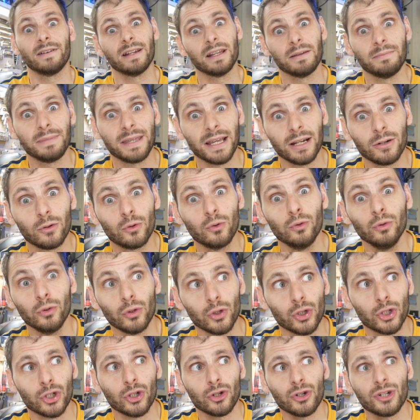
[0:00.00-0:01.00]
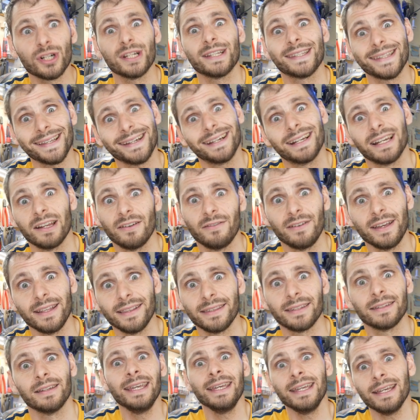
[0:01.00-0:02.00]
valait bien le coup de changer sa
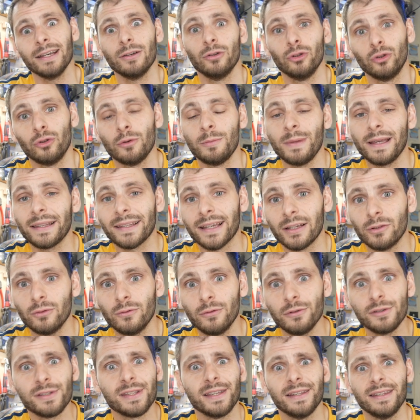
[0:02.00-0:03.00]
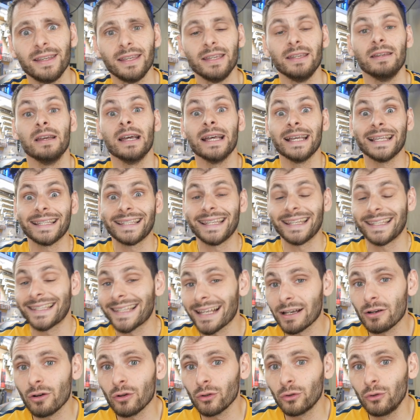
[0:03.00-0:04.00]
clavette et de mettre un nouveau CDI. C'est
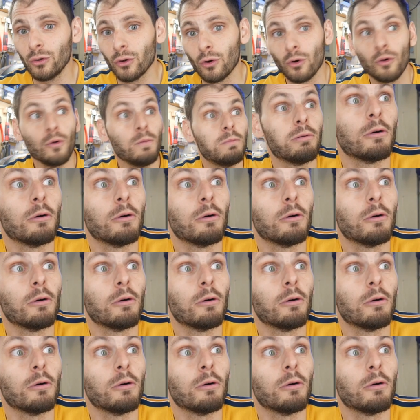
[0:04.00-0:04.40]
50 euros